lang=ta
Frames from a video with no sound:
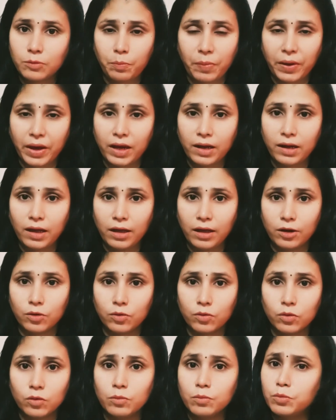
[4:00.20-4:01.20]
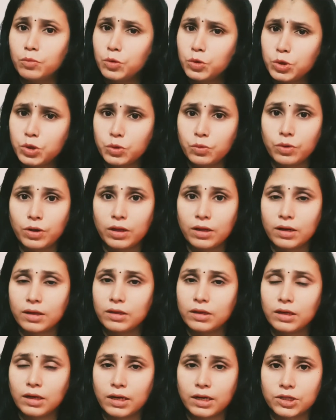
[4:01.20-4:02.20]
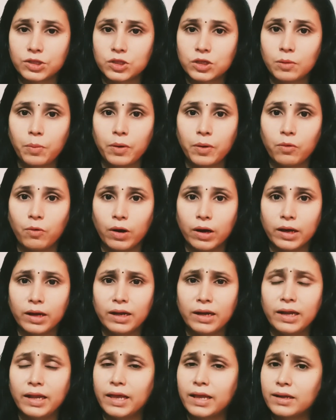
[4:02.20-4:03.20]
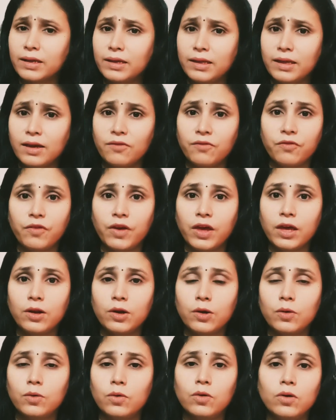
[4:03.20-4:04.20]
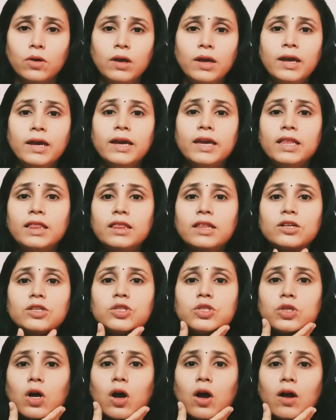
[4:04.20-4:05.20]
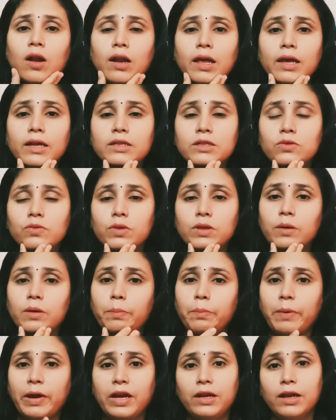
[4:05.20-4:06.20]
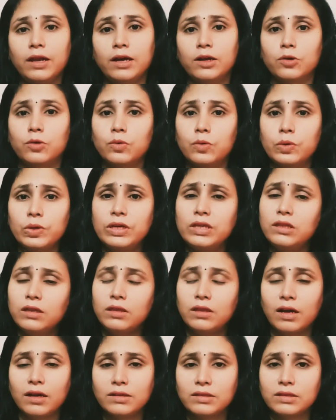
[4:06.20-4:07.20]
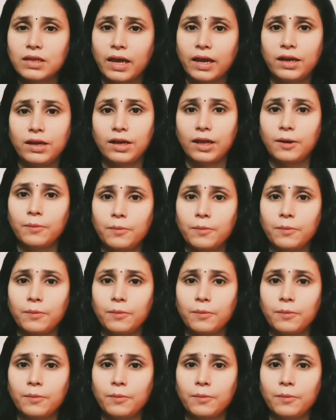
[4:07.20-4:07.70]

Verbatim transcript: பெயினாக இருக்கும் மூச்சு விடுறதுக்கு கஷ்டப்படுவாங்க நிறைய வேர்க்கும் இந்த ஜா லைன்ஸ் வந்து பெயினாக இருக்கும் இதுதான் சைனே